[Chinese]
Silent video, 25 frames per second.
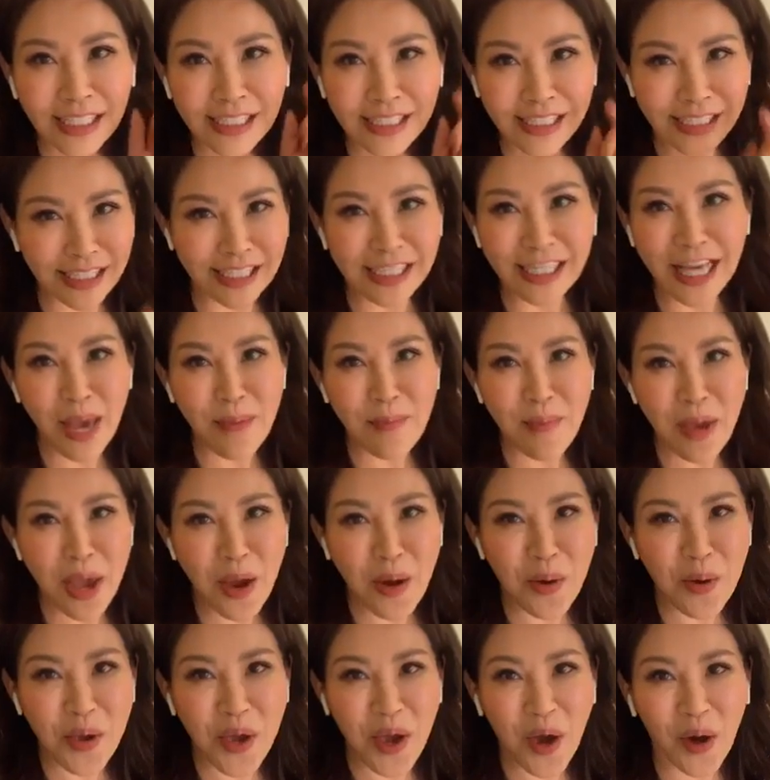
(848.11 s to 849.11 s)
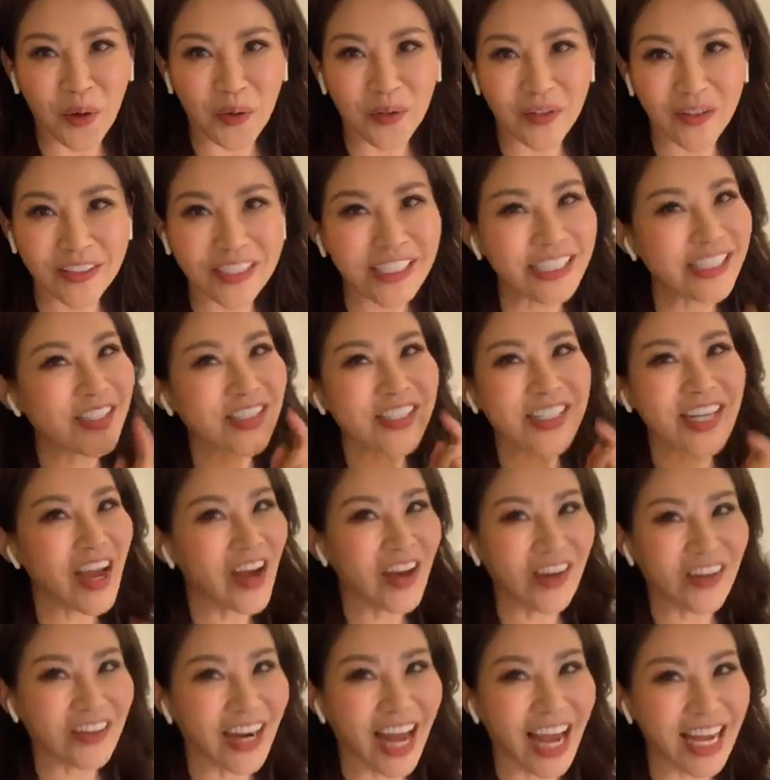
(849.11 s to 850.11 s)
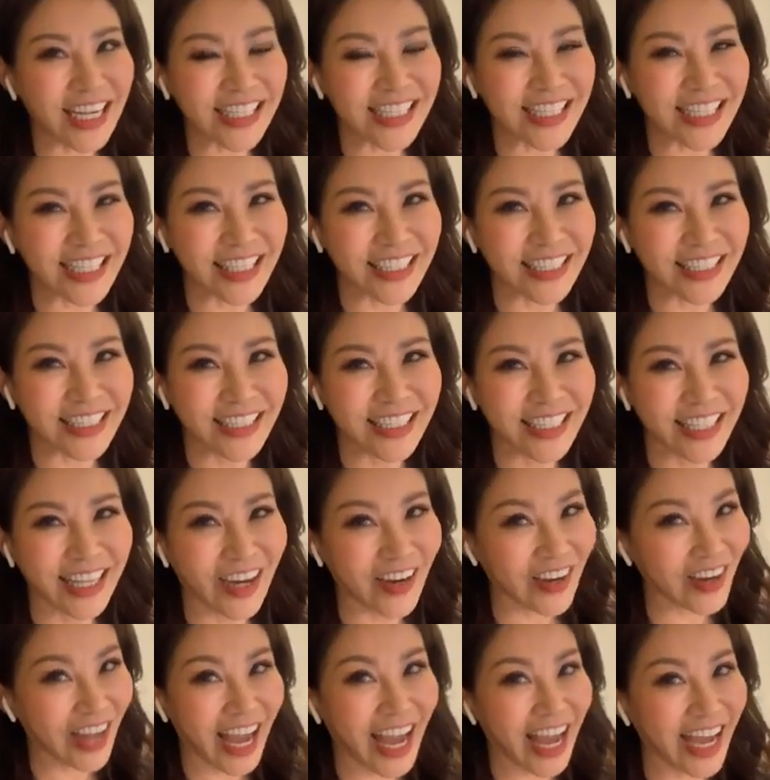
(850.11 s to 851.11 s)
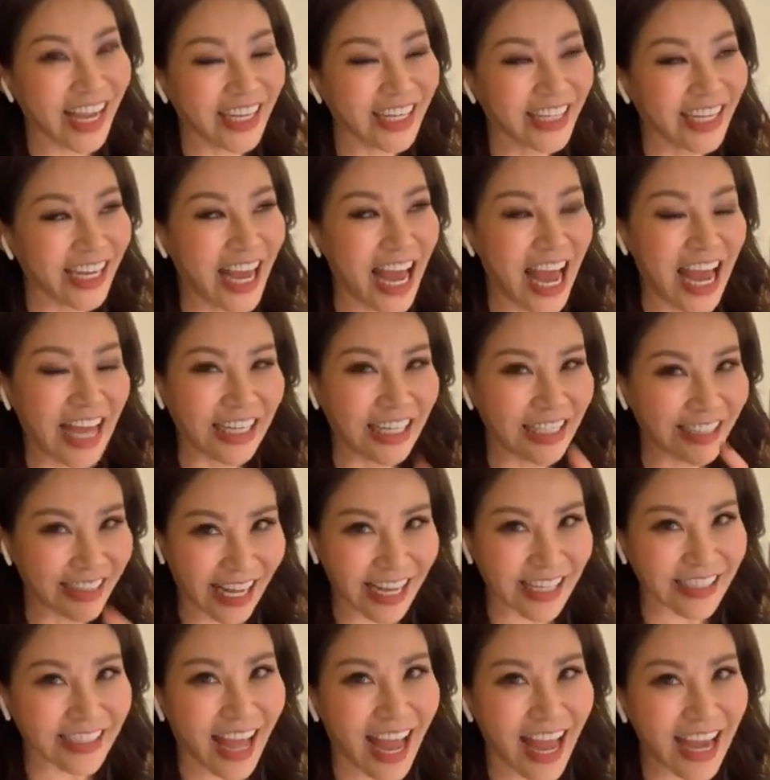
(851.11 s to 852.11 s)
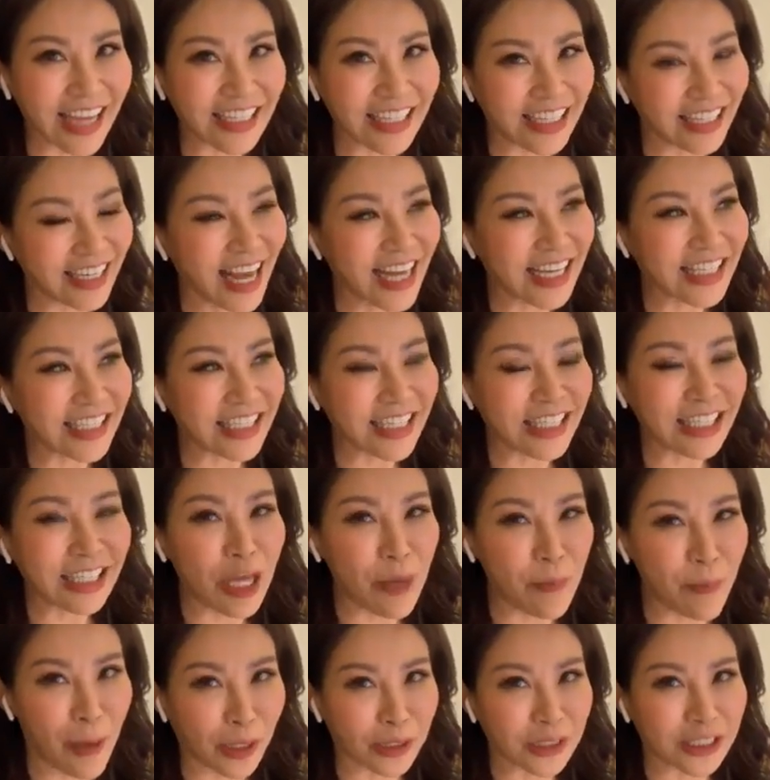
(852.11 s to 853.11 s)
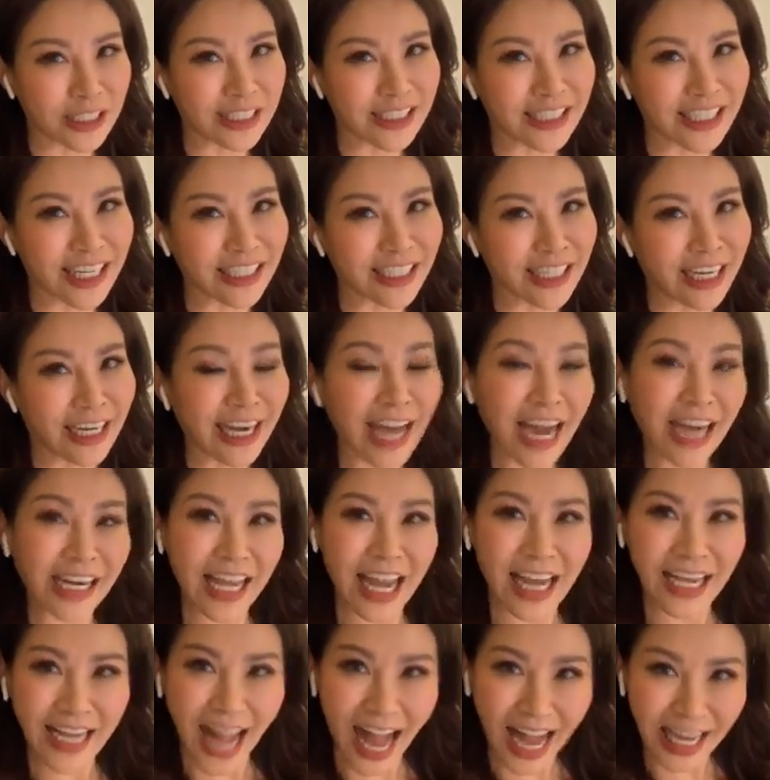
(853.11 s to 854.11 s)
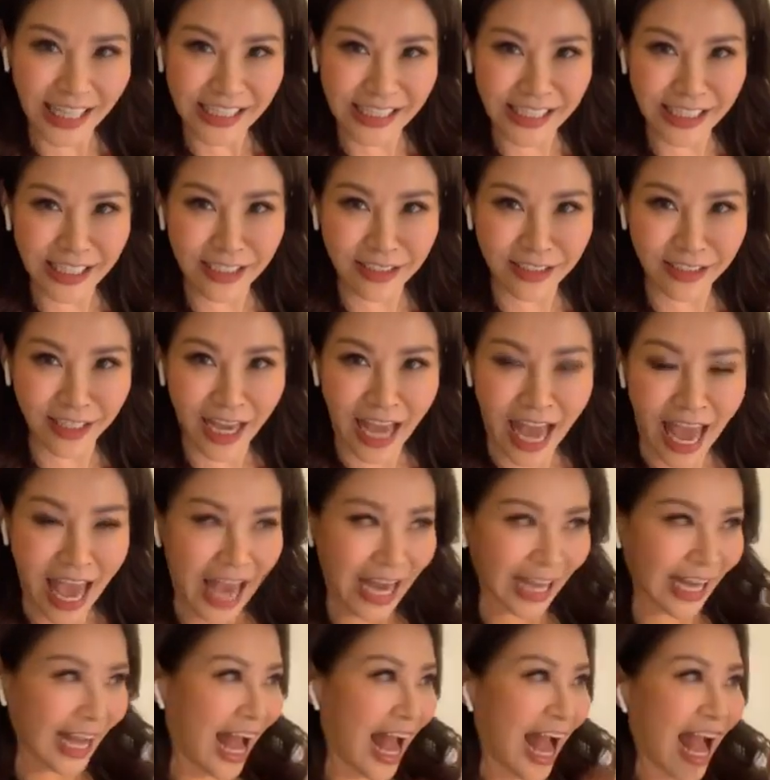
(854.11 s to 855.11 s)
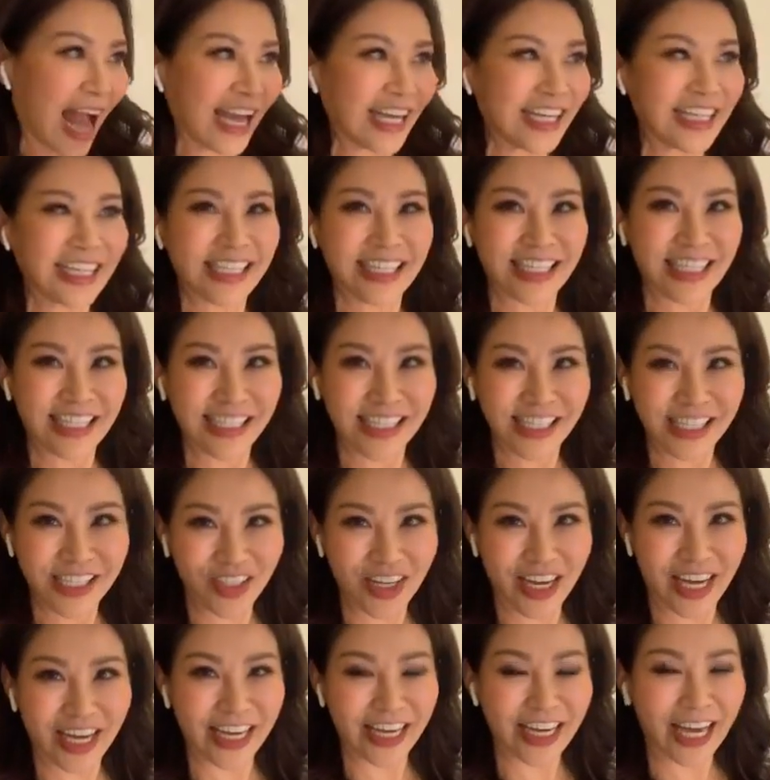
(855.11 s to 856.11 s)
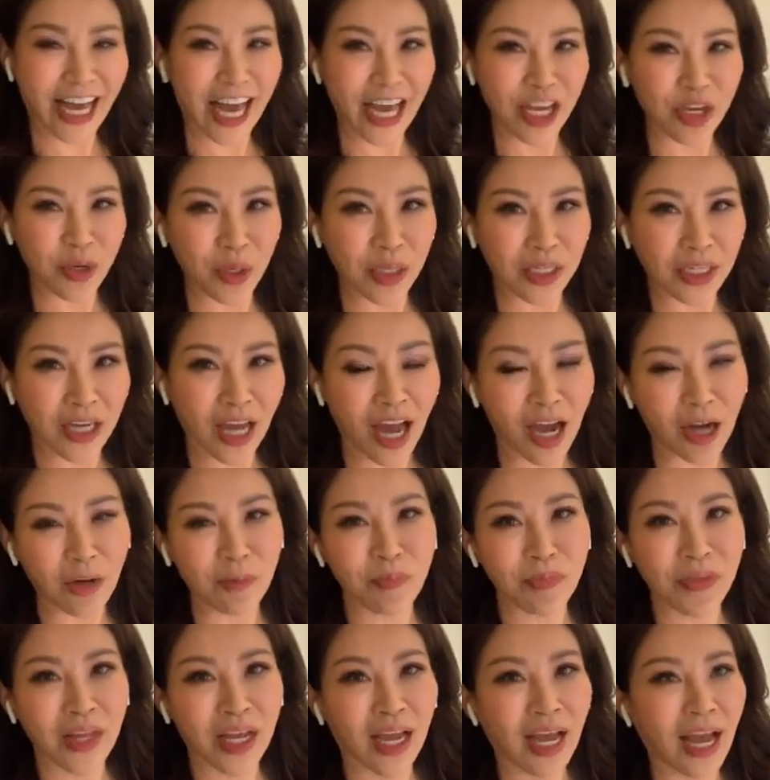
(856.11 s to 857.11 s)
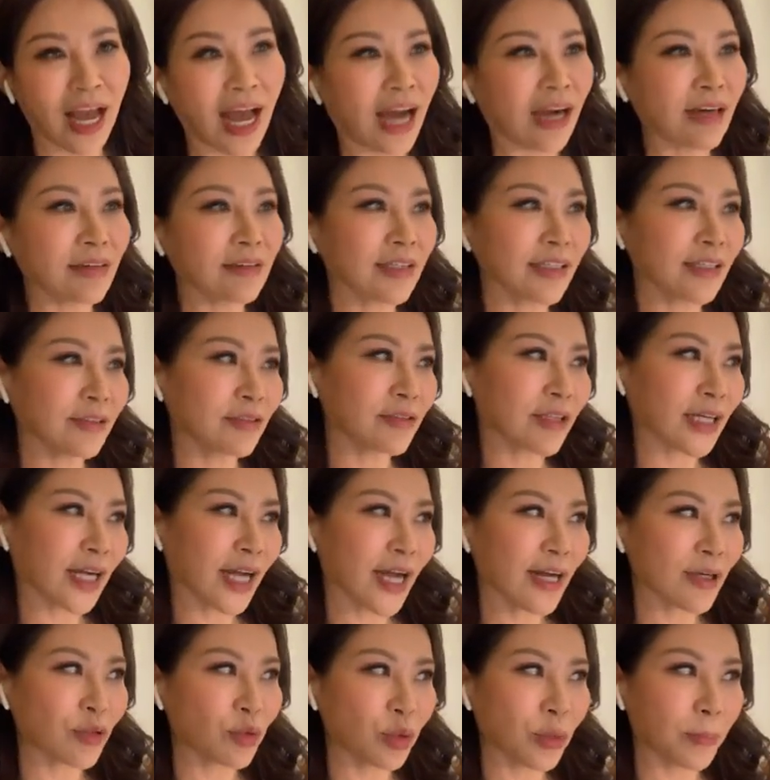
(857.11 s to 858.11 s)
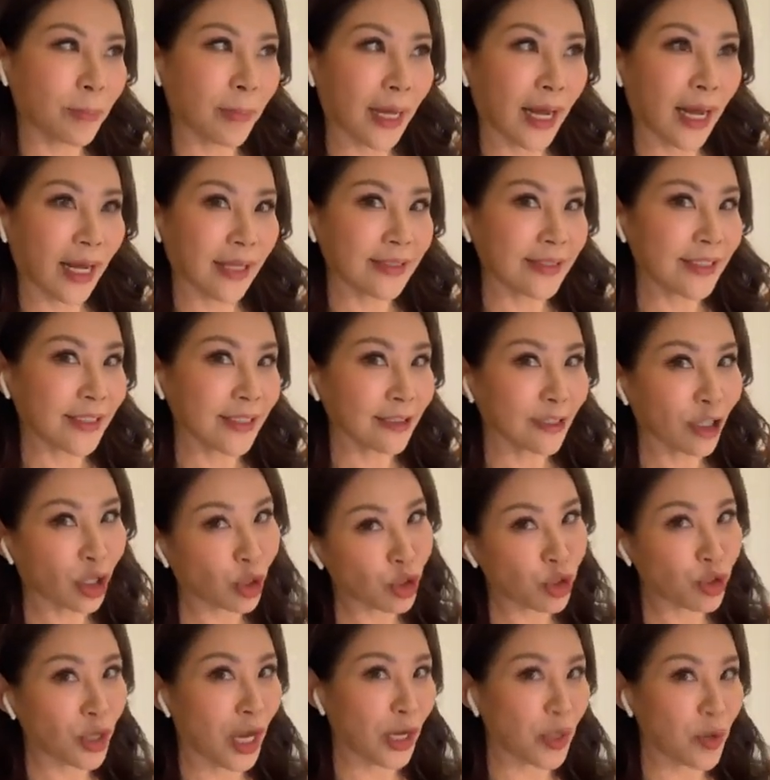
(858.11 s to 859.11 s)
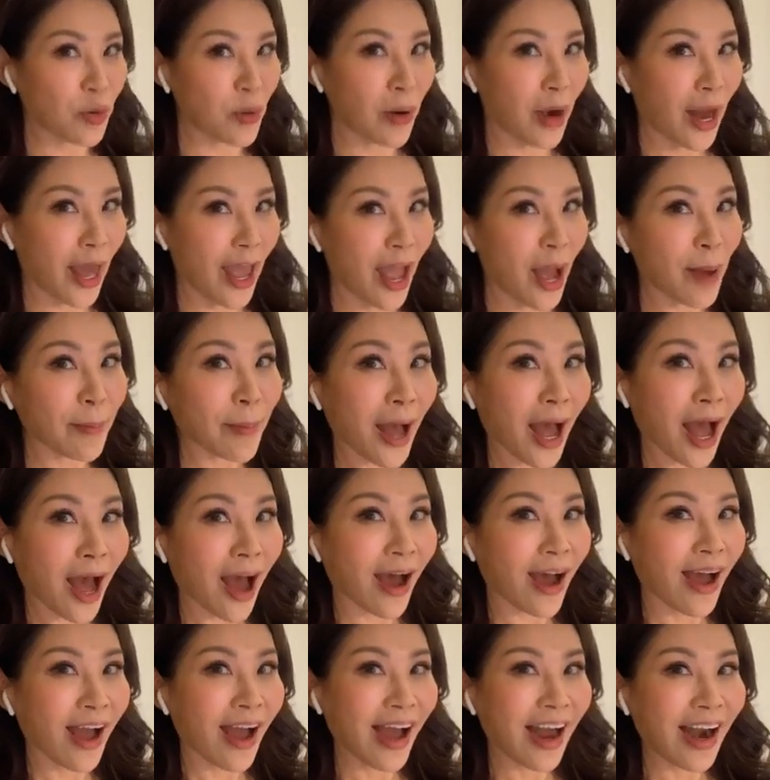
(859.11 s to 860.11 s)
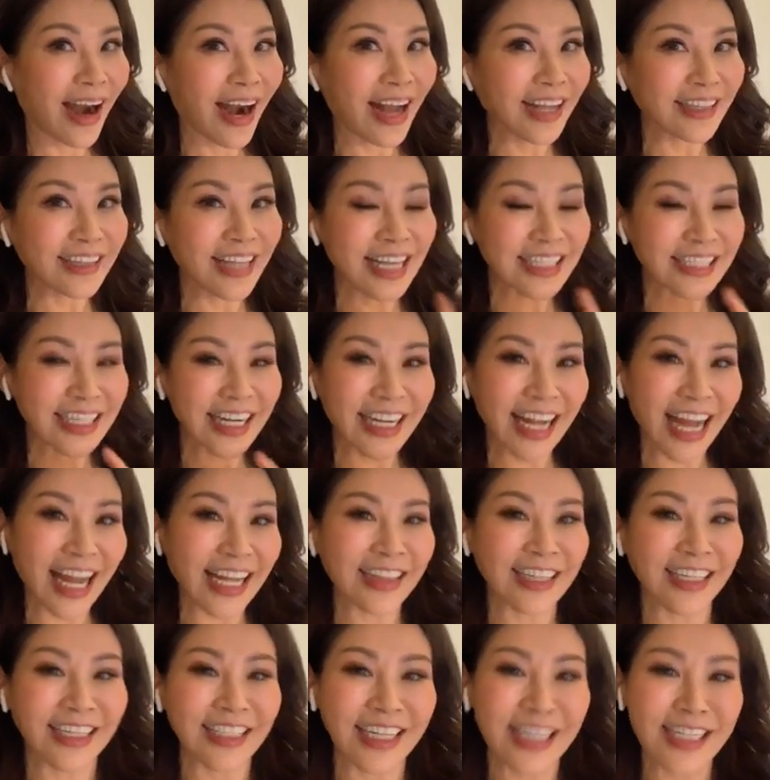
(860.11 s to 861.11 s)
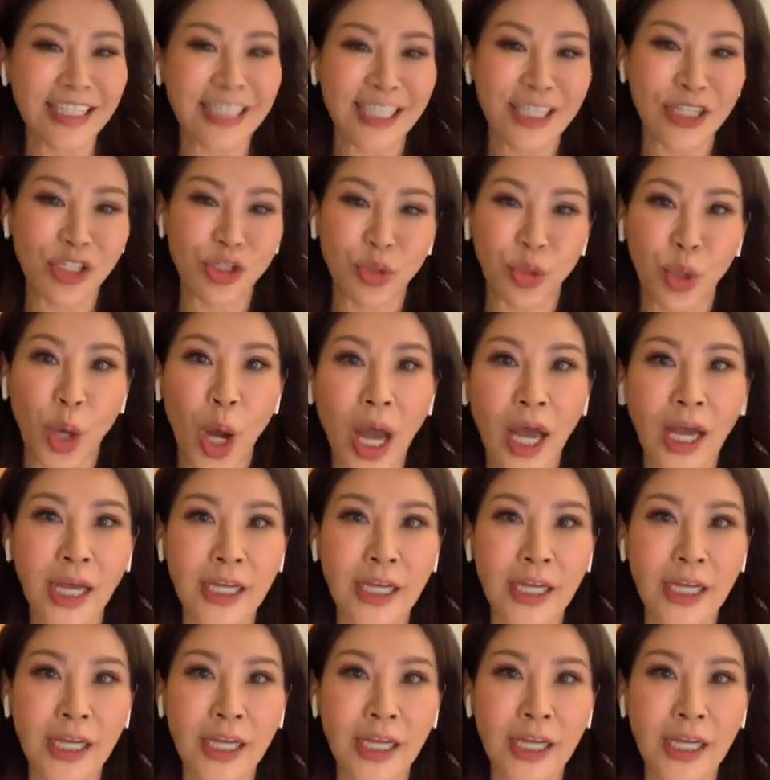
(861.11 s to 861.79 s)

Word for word: 急也没有用，你就是要有耐心。OK，你等待，你耐心，你保持正能量，你要开心，开心就可以开运。好，好，那我看我把镜头转过来，好不好？让大家看得更清楚。